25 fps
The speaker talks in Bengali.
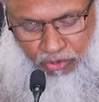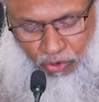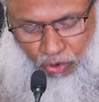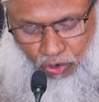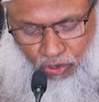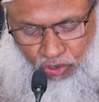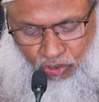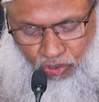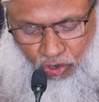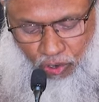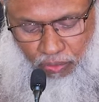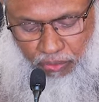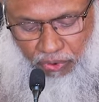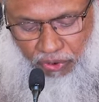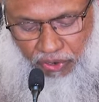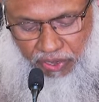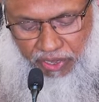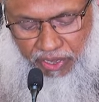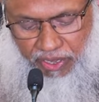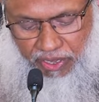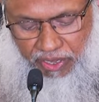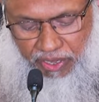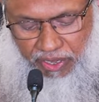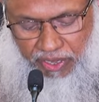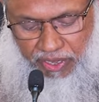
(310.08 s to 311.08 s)
ওই সময়
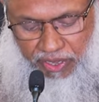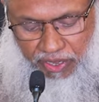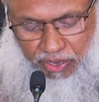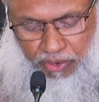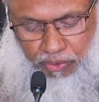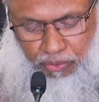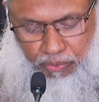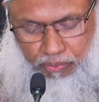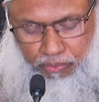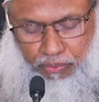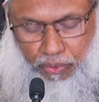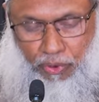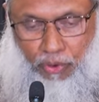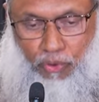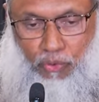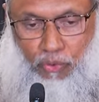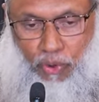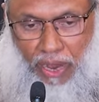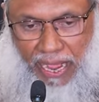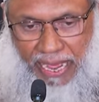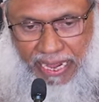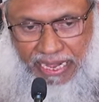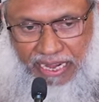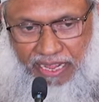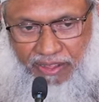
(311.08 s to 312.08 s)
বনু
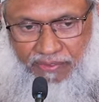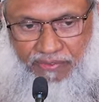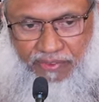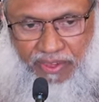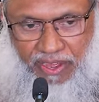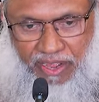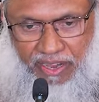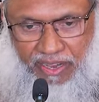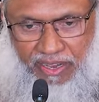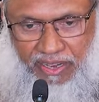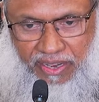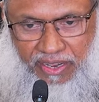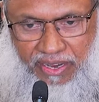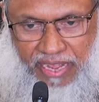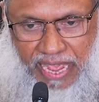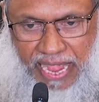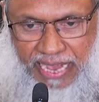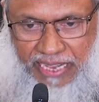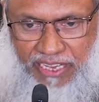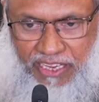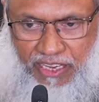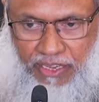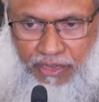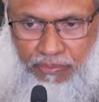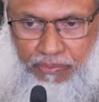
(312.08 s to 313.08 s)
হানিফার
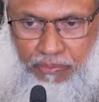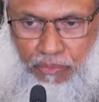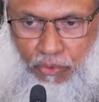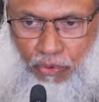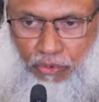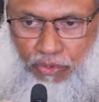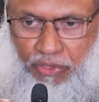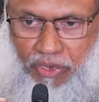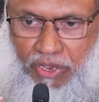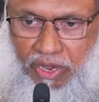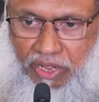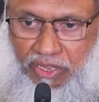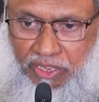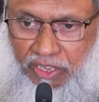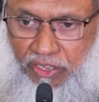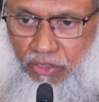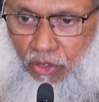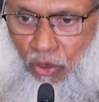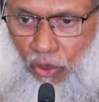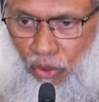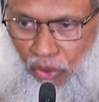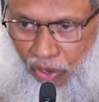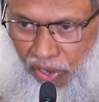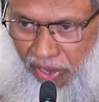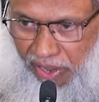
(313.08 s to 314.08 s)
একটি প্রতিনিধি
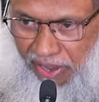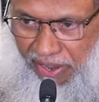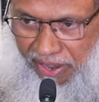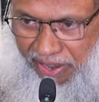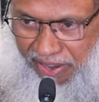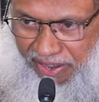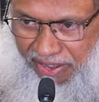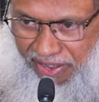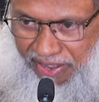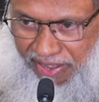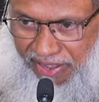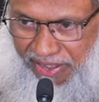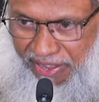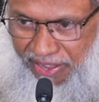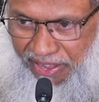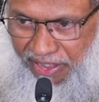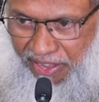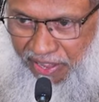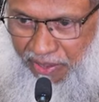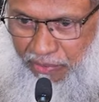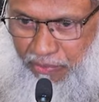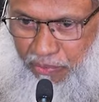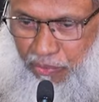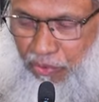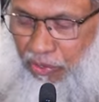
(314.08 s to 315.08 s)
দল
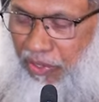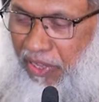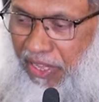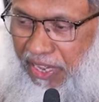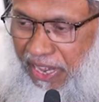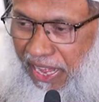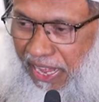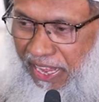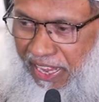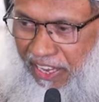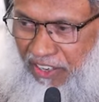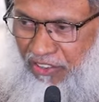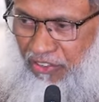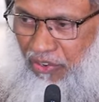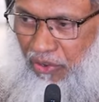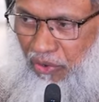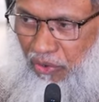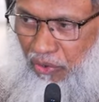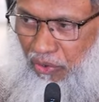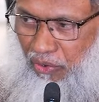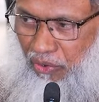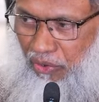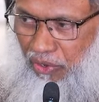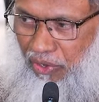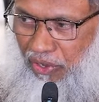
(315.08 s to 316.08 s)
মদিনায় আসলো
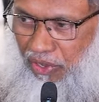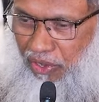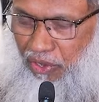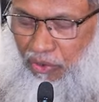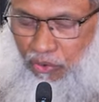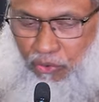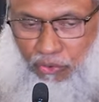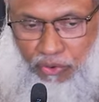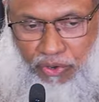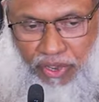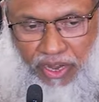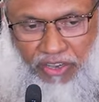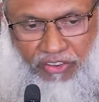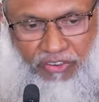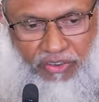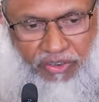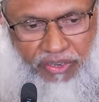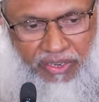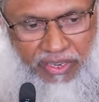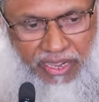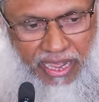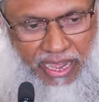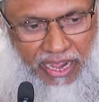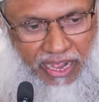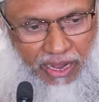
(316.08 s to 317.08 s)
ওনার
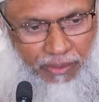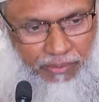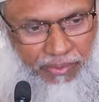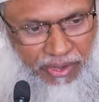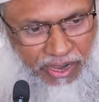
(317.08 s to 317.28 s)
সঙ্গে আলাপ